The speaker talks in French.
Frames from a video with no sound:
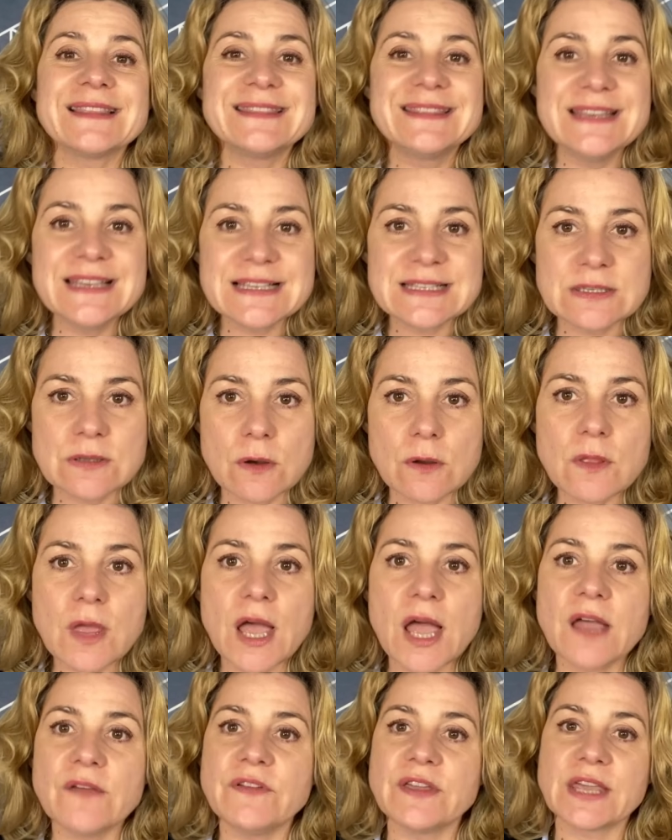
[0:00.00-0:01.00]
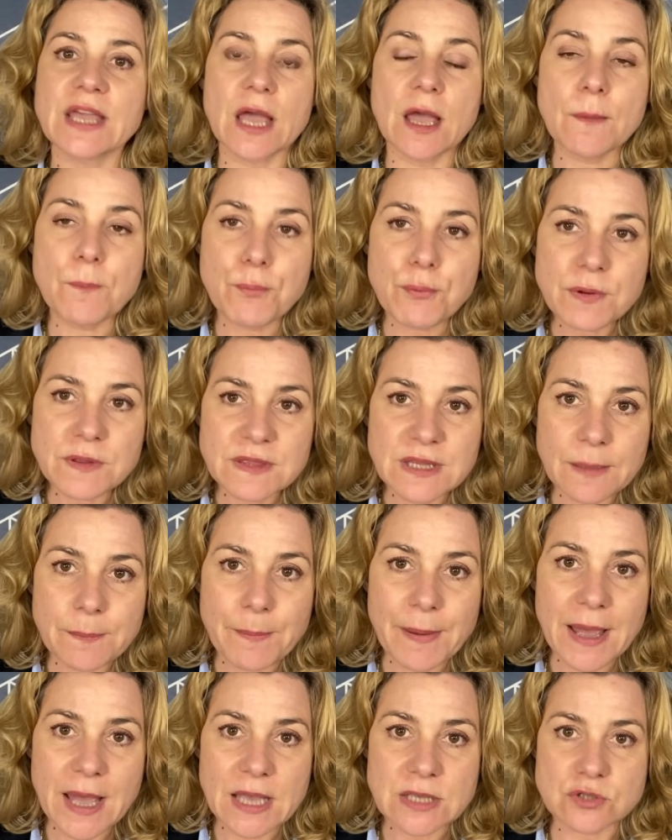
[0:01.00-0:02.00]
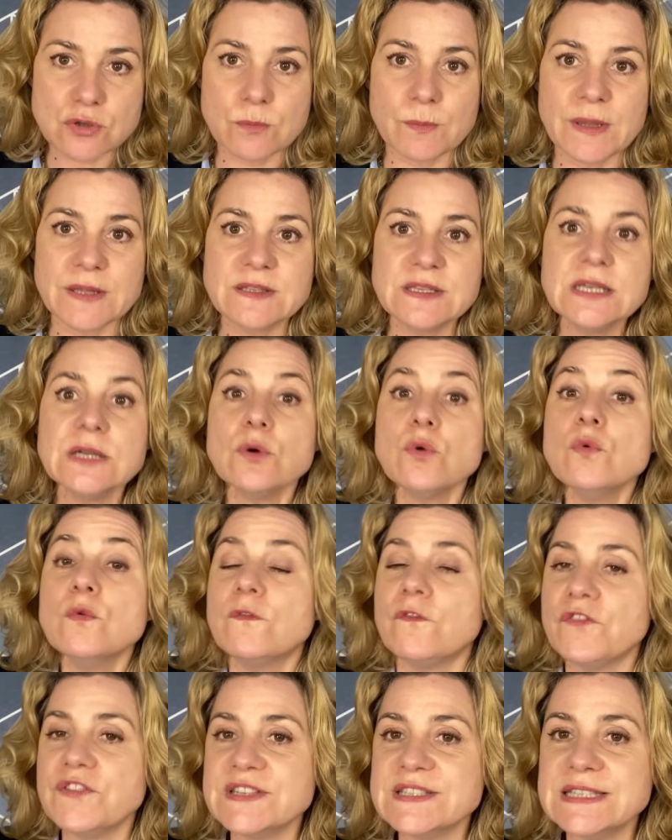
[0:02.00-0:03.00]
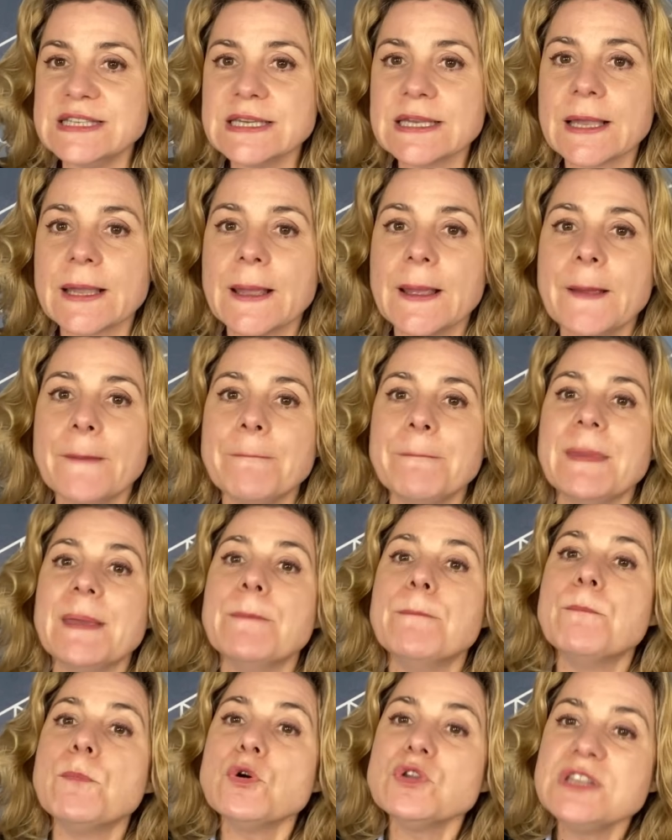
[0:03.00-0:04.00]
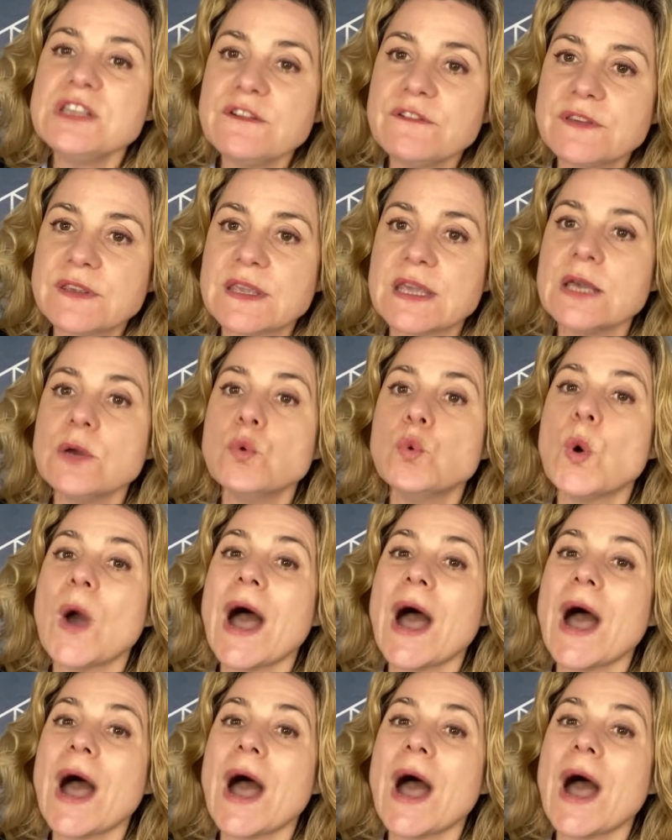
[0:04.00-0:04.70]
désordre avec un point de départ somatique ou physique, mais modifié ou